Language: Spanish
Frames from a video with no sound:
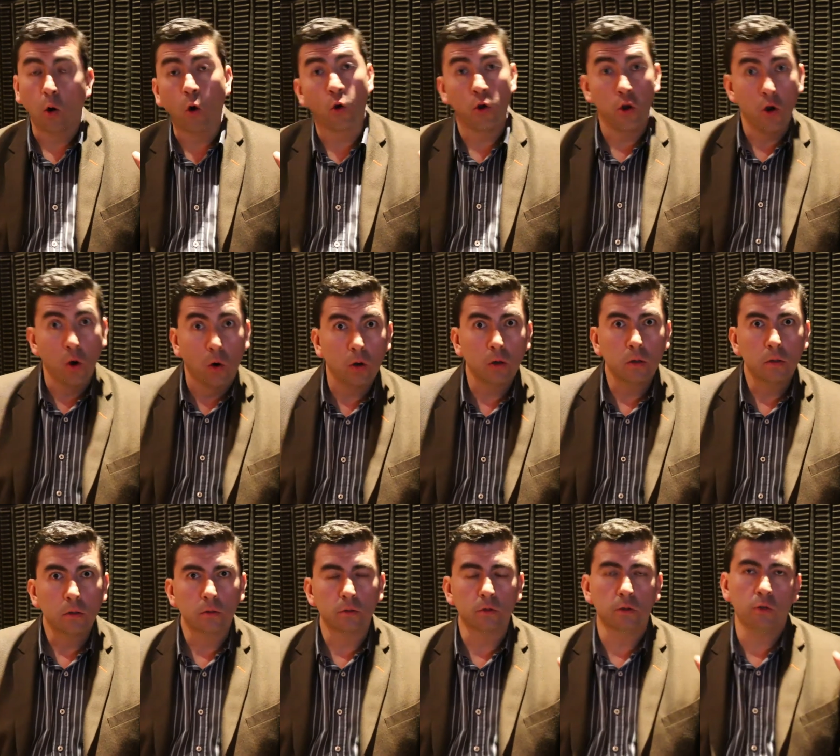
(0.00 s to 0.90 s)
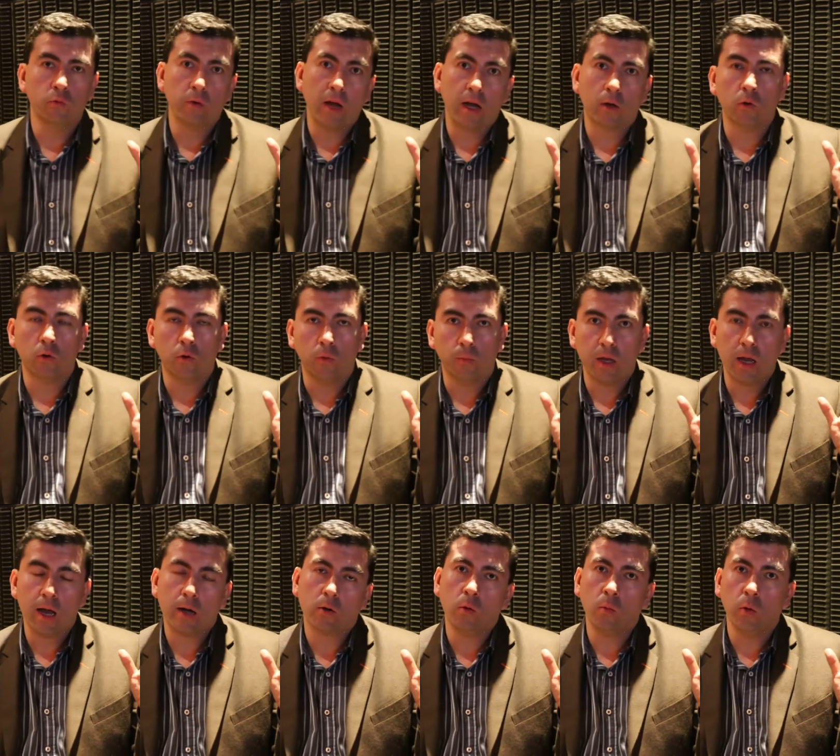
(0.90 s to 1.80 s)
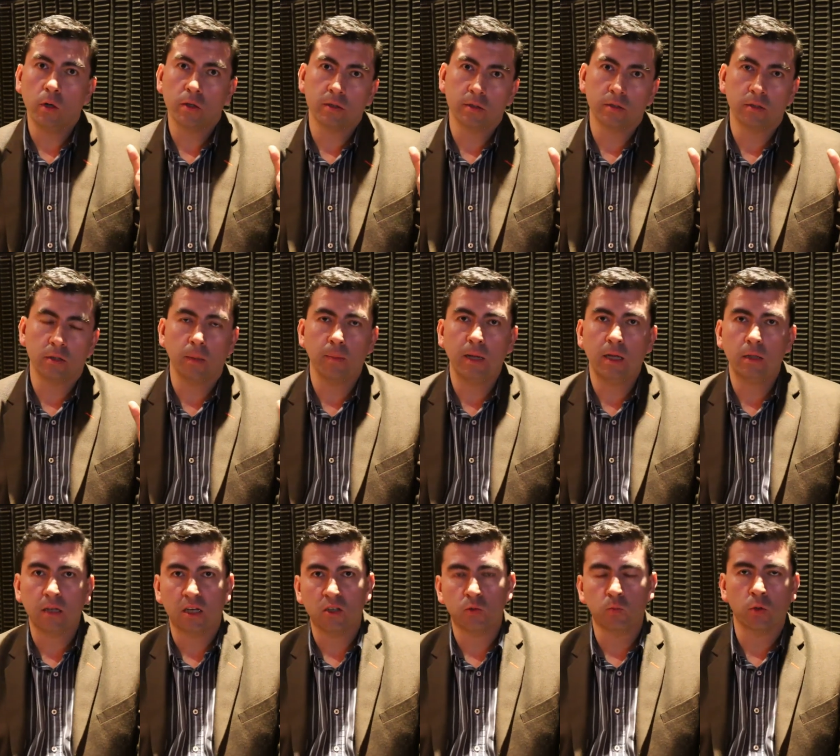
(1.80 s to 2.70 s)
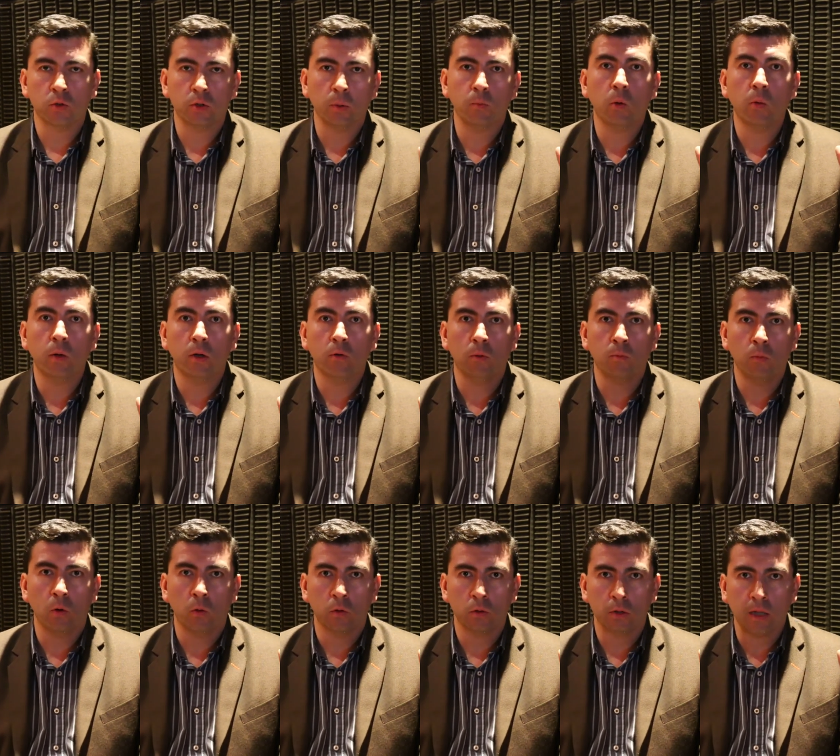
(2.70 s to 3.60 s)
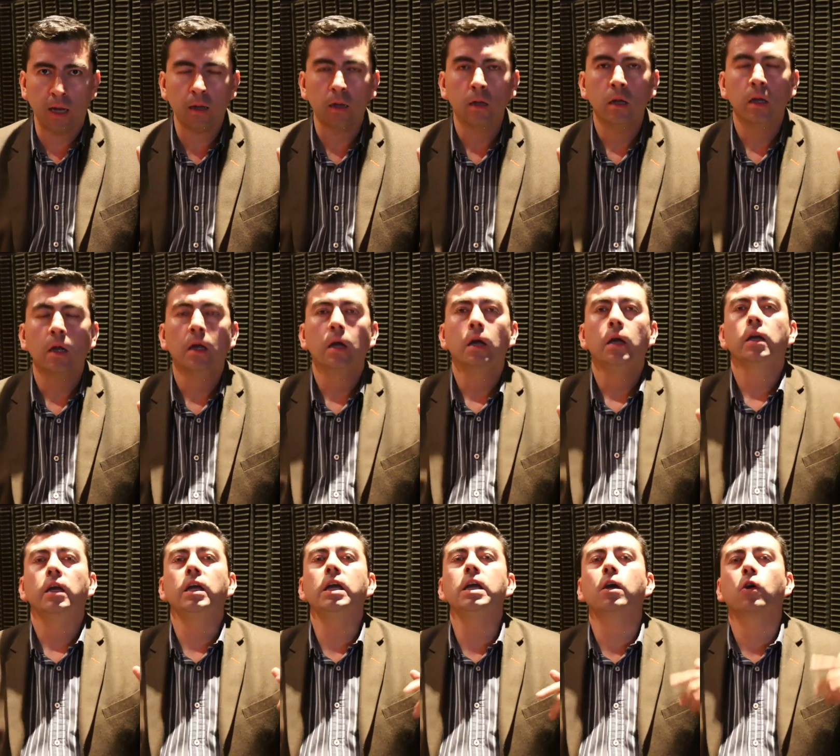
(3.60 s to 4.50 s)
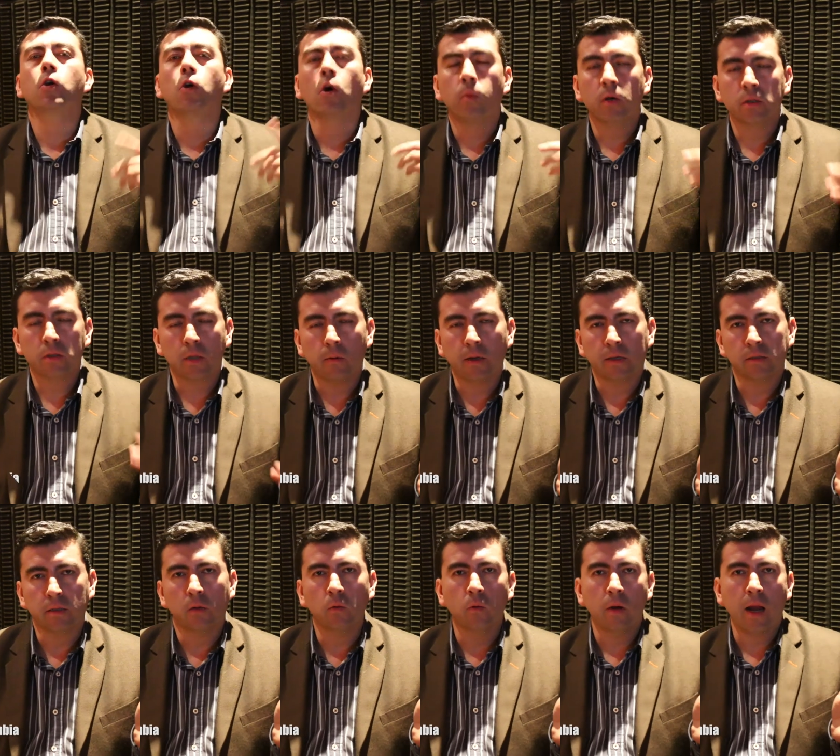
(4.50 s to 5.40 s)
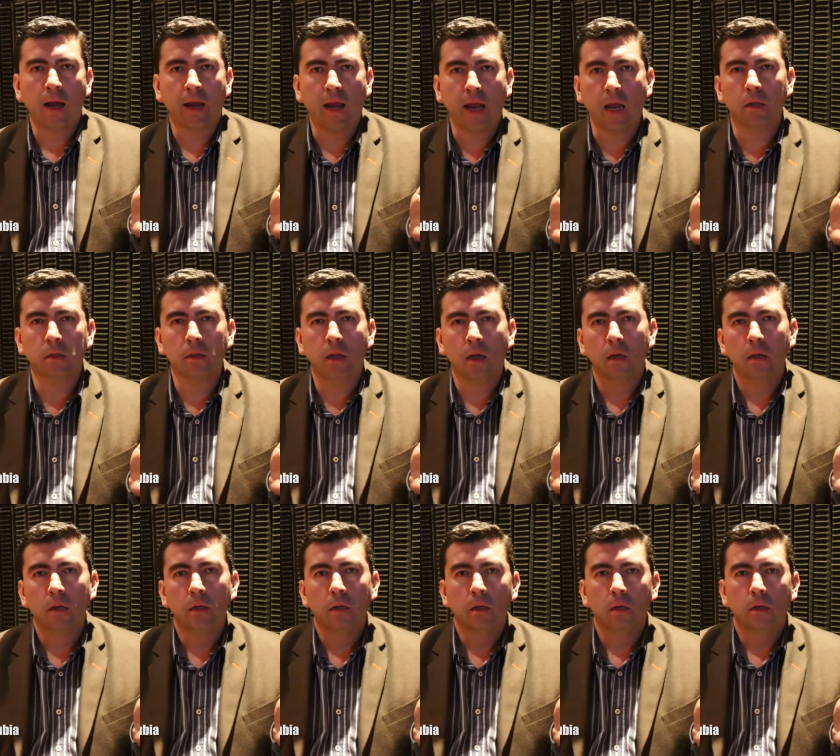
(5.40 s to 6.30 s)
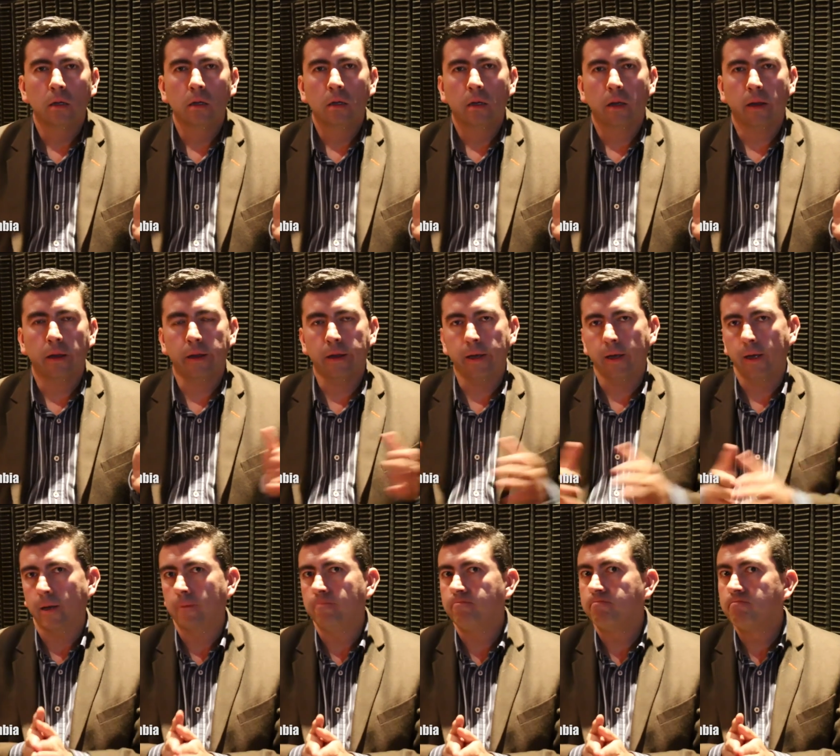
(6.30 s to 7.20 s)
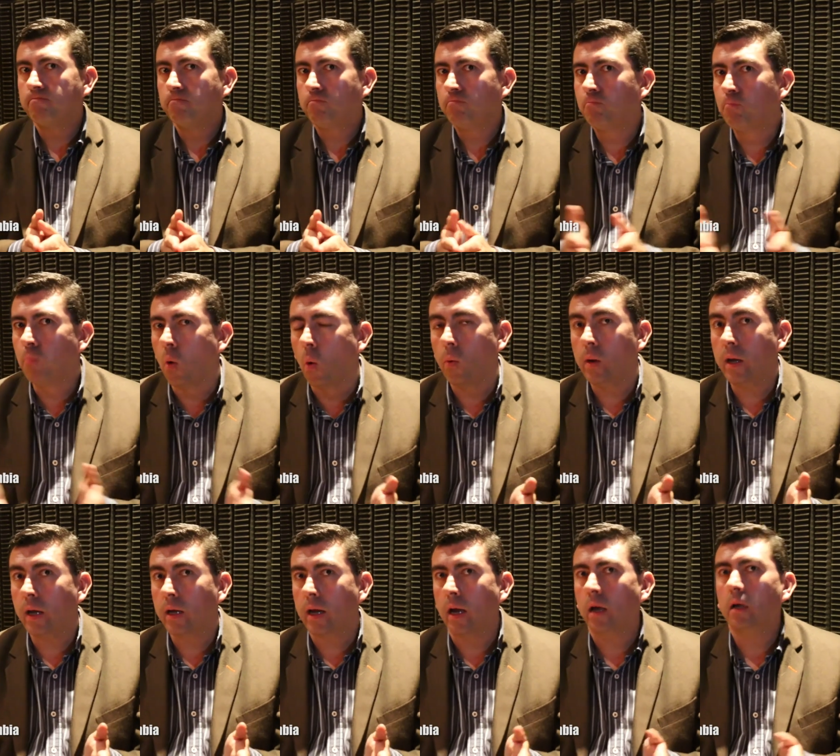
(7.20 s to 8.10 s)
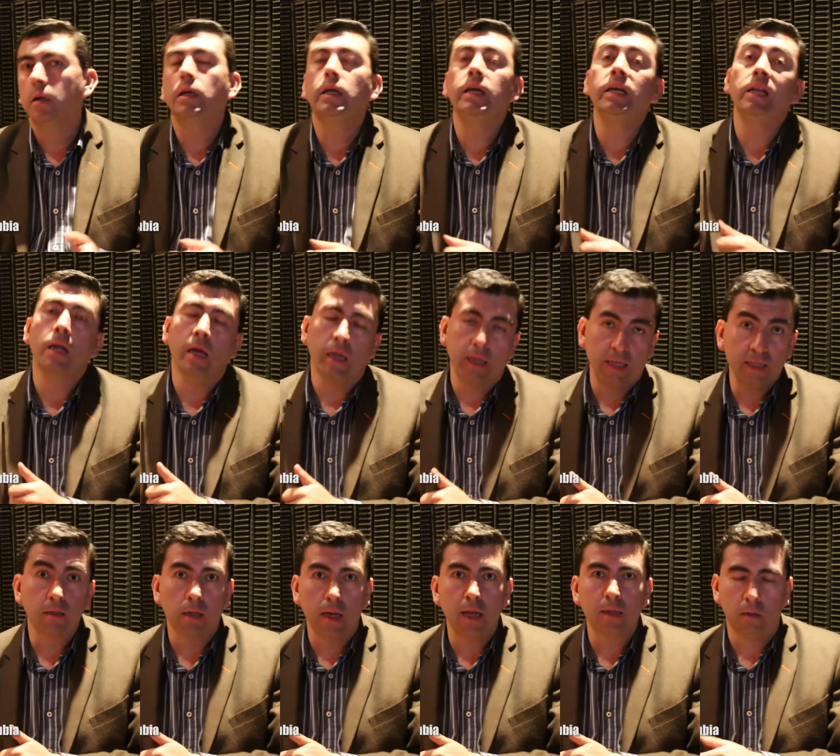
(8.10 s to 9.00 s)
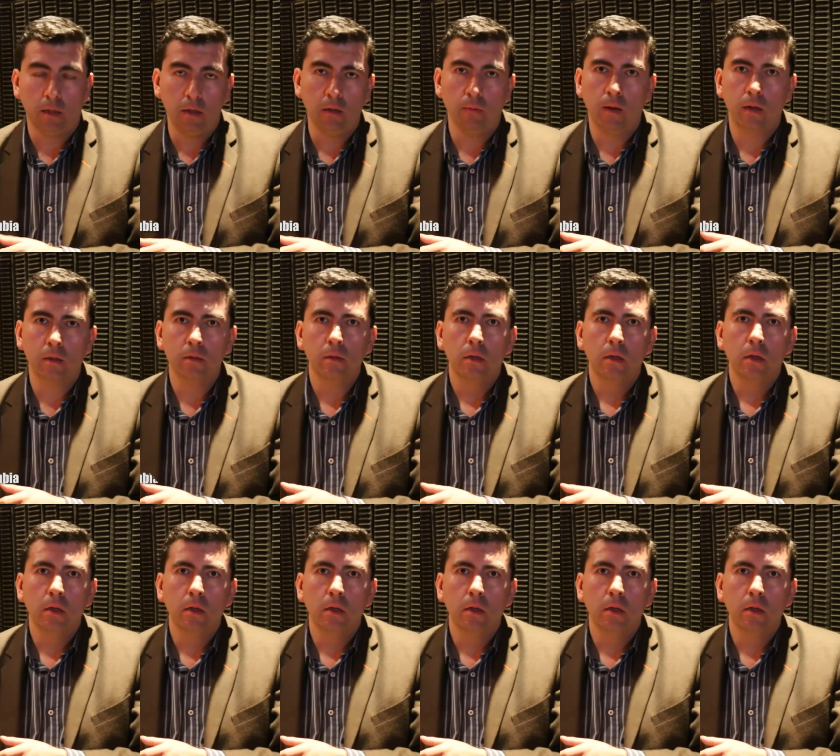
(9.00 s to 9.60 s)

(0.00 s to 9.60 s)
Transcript: o no de una economía como el sistema de transporte público en Bogotá y cómo establecer una agenda eh, pública y legislativa